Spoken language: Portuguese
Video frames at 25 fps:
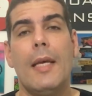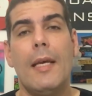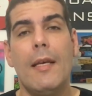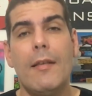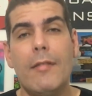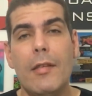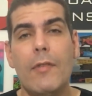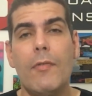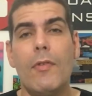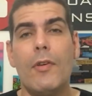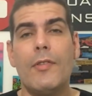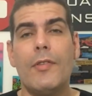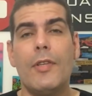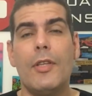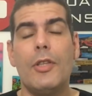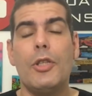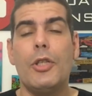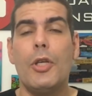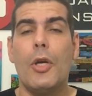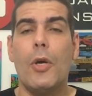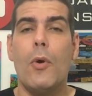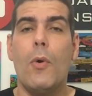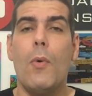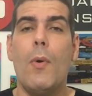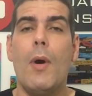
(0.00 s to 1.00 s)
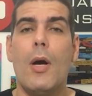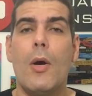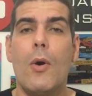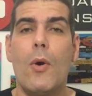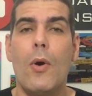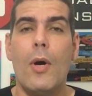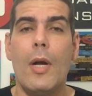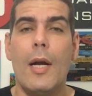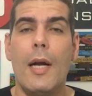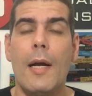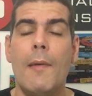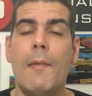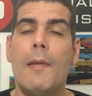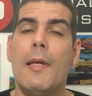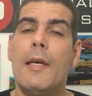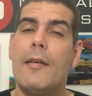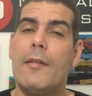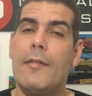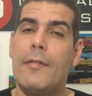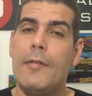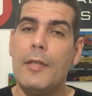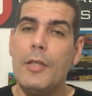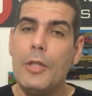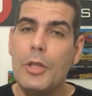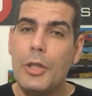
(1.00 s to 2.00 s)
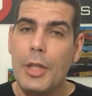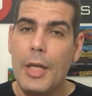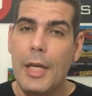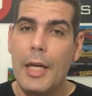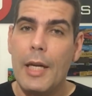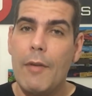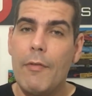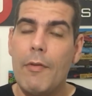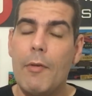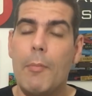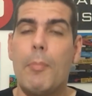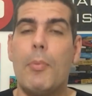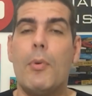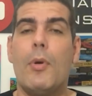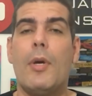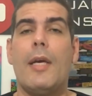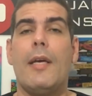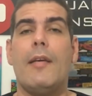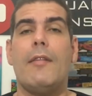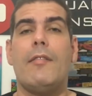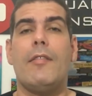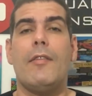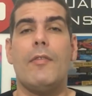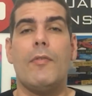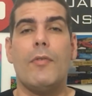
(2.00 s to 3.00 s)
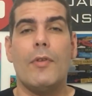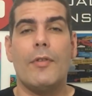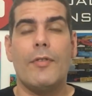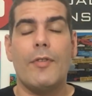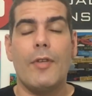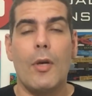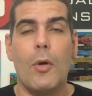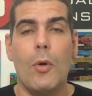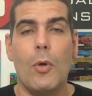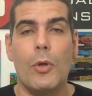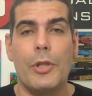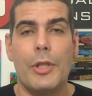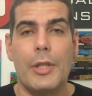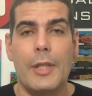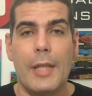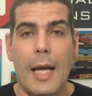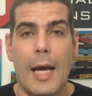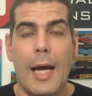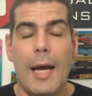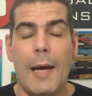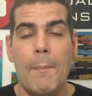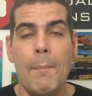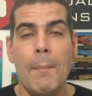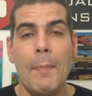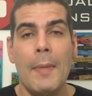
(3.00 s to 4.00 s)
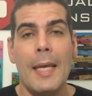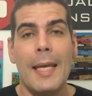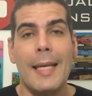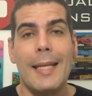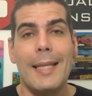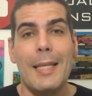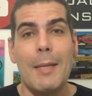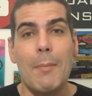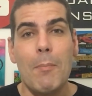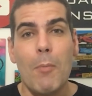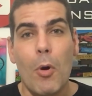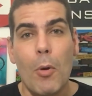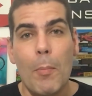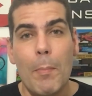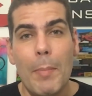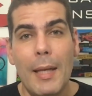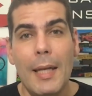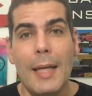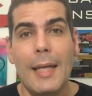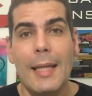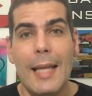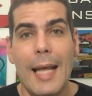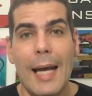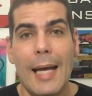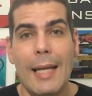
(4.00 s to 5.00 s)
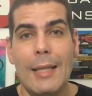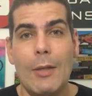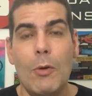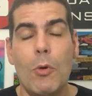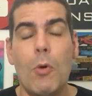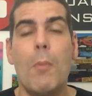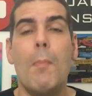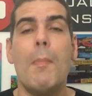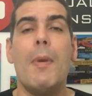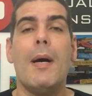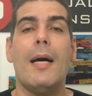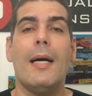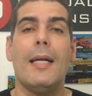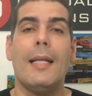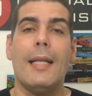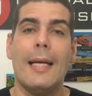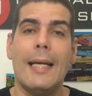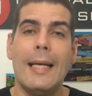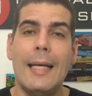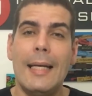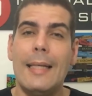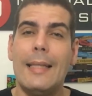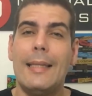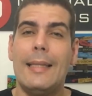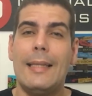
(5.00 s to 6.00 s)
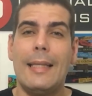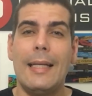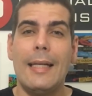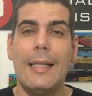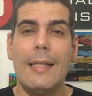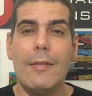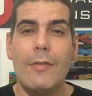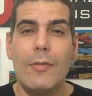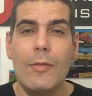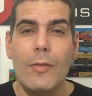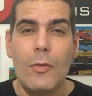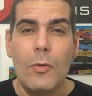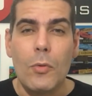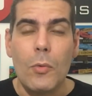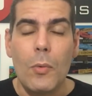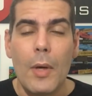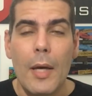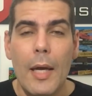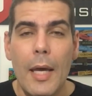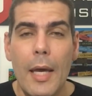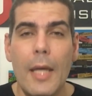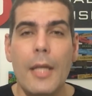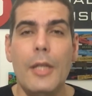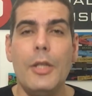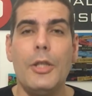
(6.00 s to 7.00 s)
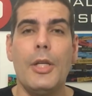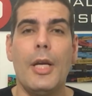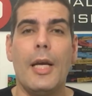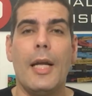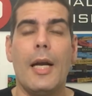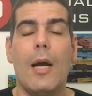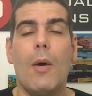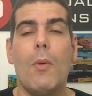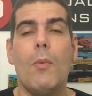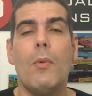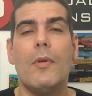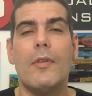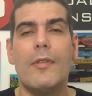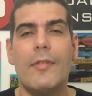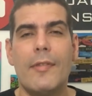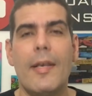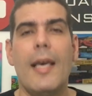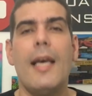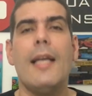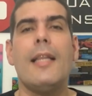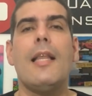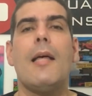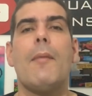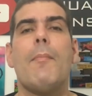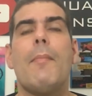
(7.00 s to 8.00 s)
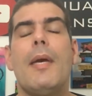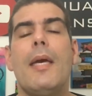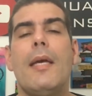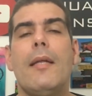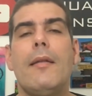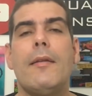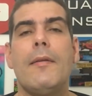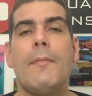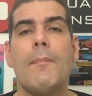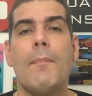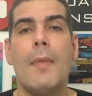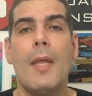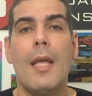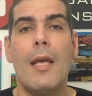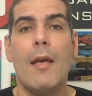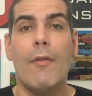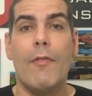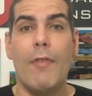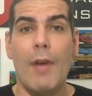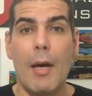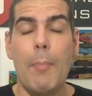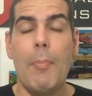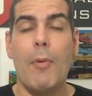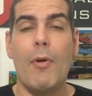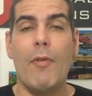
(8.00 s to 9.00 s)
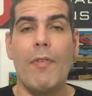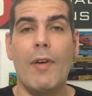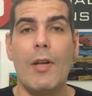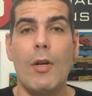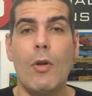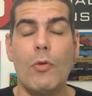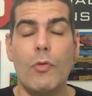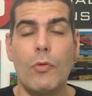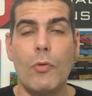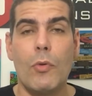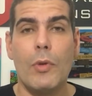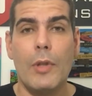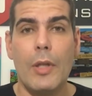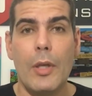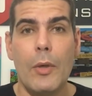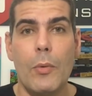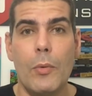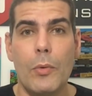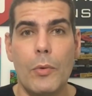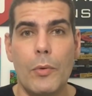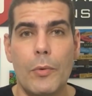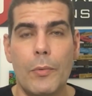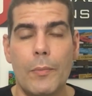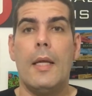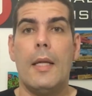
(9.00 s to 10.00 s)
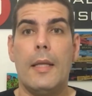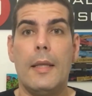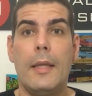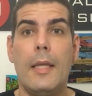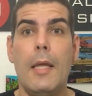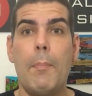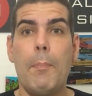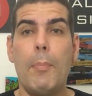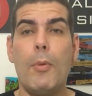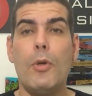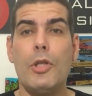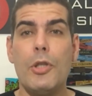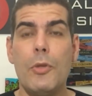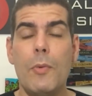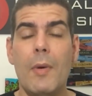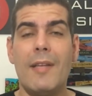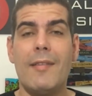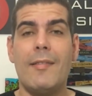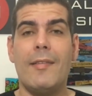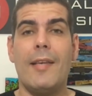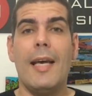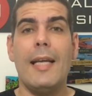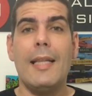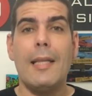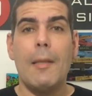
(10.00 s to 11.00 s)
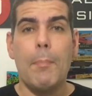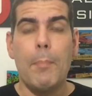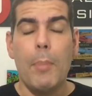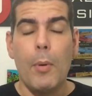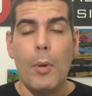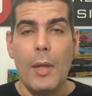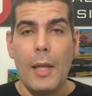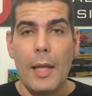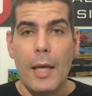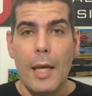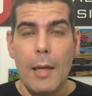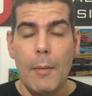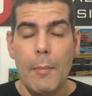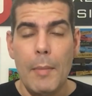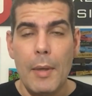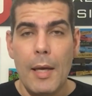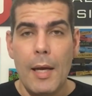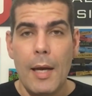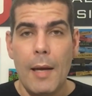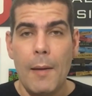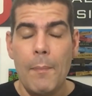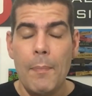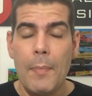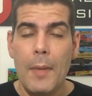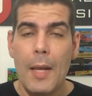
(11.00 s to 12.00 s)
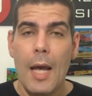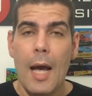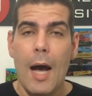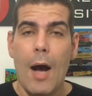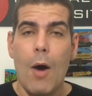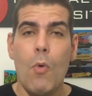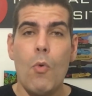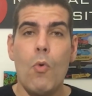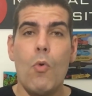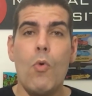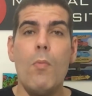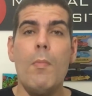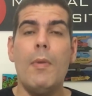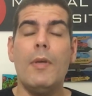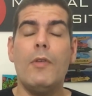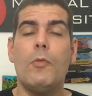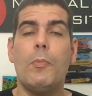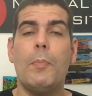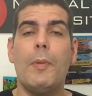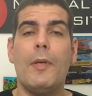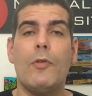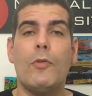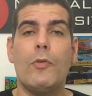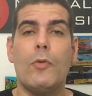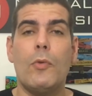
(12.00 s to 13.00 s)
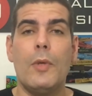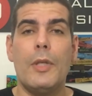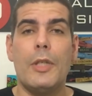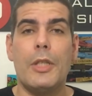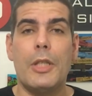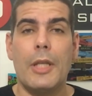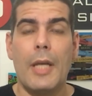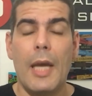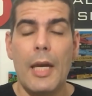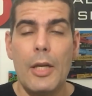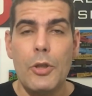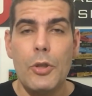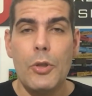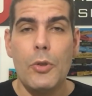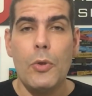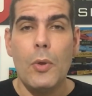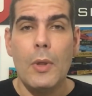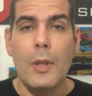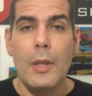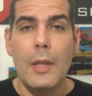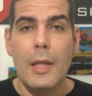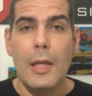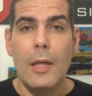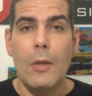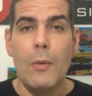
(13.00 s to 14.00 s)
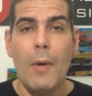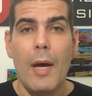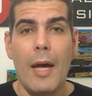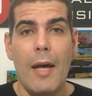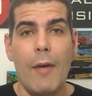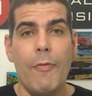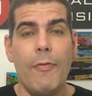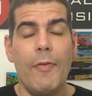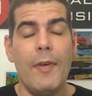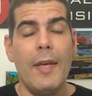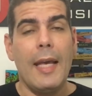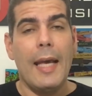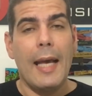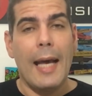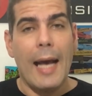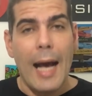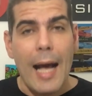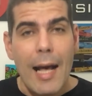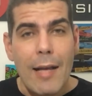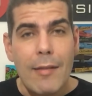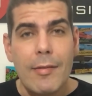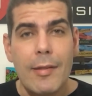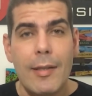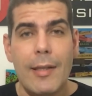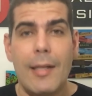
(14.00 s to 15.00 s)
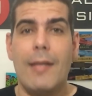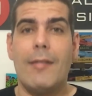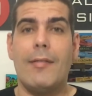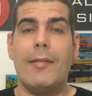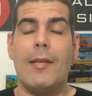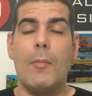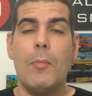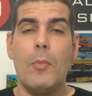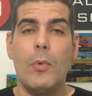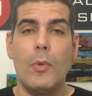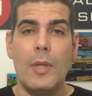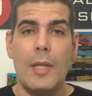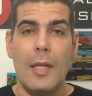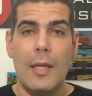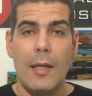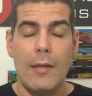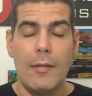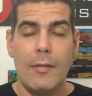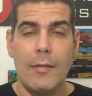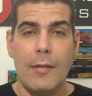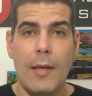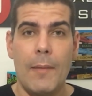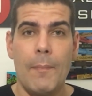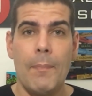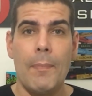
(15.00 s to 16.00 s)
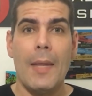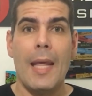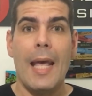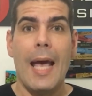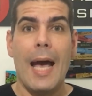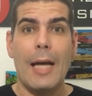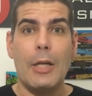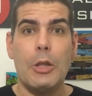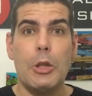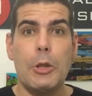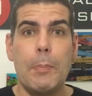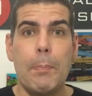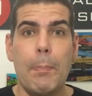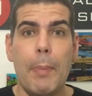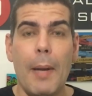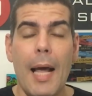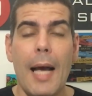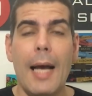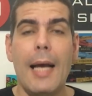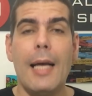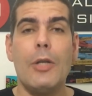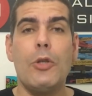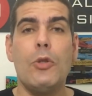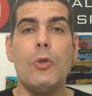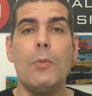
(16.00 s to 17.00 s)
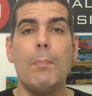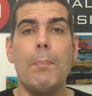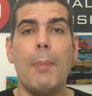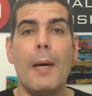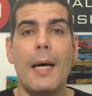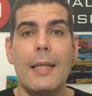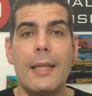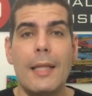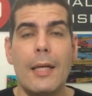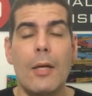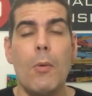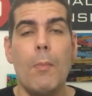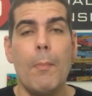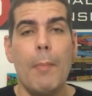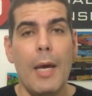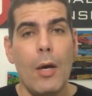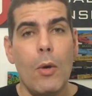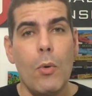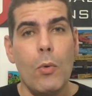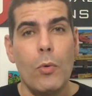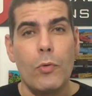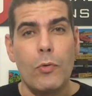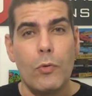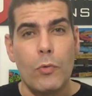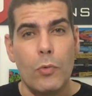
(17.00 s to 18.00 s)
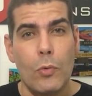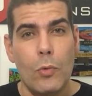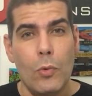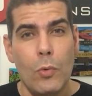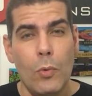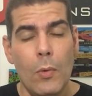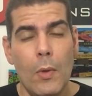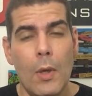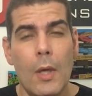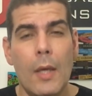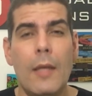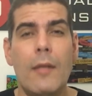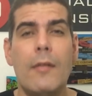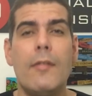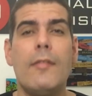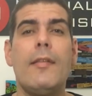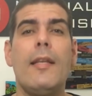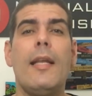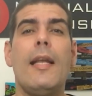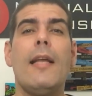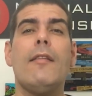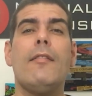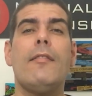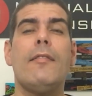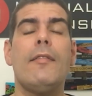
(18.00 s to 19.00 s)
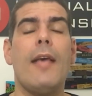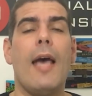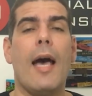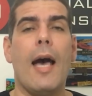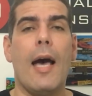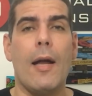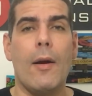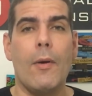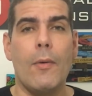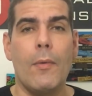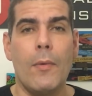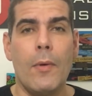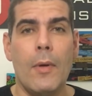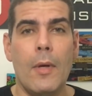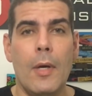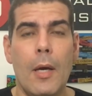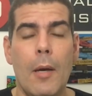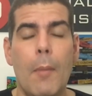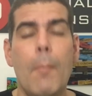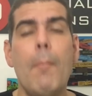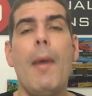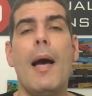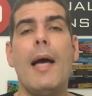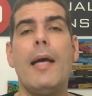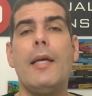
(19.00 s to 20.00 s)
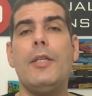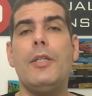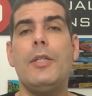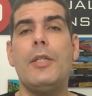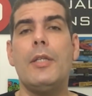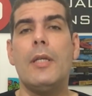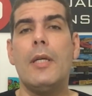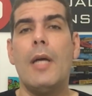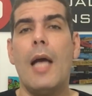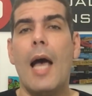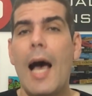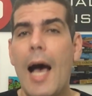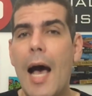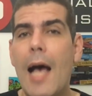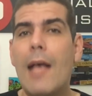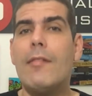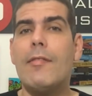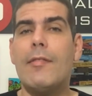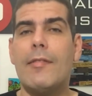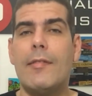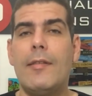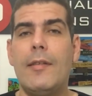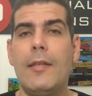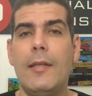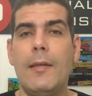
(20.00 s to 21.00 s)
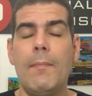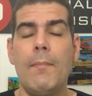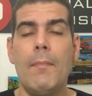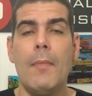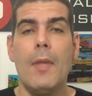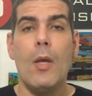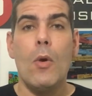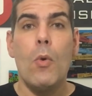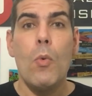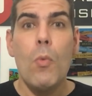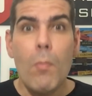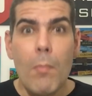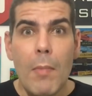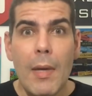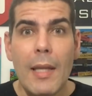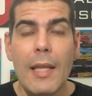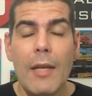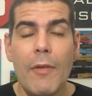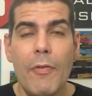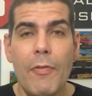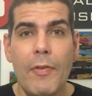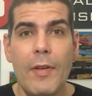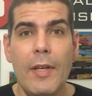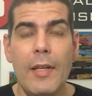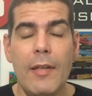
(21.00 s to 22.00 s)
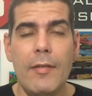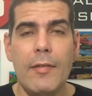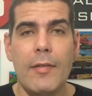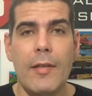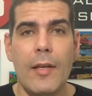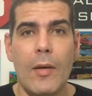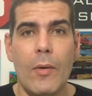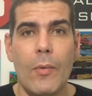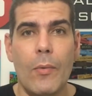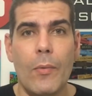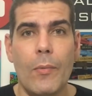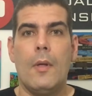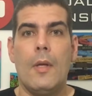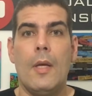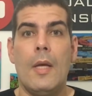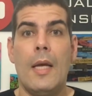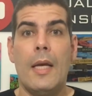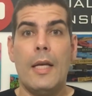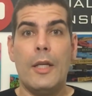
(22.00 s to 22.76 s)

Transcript: E se você chegou agora, se inscreva, porque se você gostar de mobilidade urbana, trânsito em geral, certamente vai aprovar nosso conteúdo. Depois de uma certa polêmica, algumas pessoas questionando a eficácia dessa mudança, as placas do padrão Mercosul silenciaram, mas assim uma definição.